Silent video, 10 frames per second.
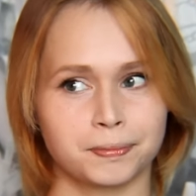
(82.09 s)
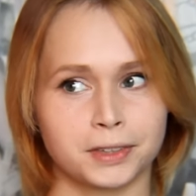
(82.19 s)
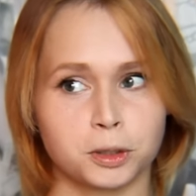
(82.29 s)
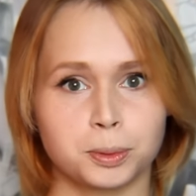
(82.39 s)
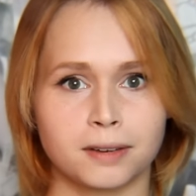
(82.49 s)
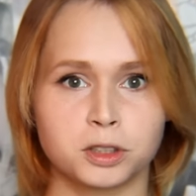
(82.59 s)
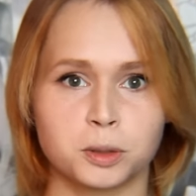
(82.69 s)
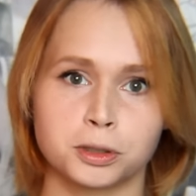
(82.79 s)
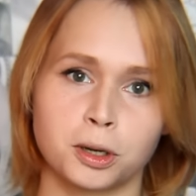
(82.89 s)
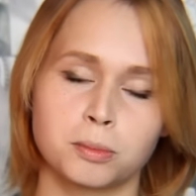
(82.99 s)
to
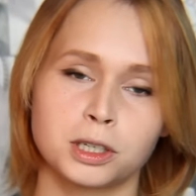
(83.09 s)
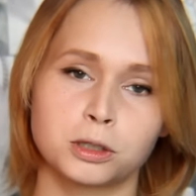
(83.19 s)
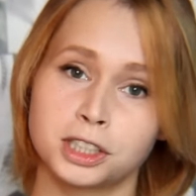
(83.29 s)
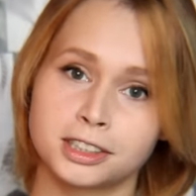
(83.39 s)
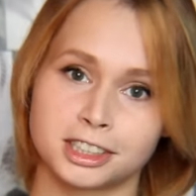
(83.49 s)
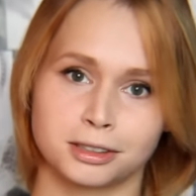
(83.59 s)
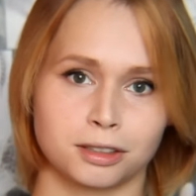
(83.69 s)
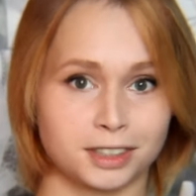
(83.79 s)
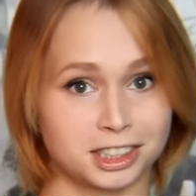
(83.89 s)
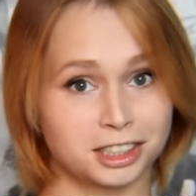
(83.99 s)
prawdopodobnie już nigdy się
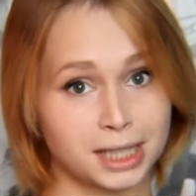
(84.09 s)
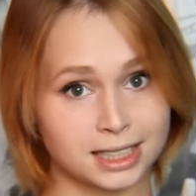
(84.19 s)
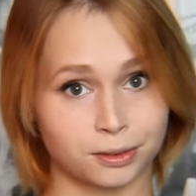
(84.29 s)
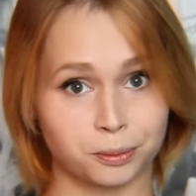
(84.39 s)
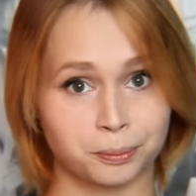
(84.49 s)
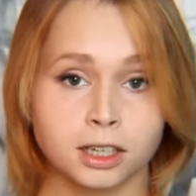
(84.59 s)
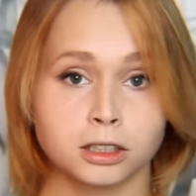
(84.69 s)
do Was nie odezwą.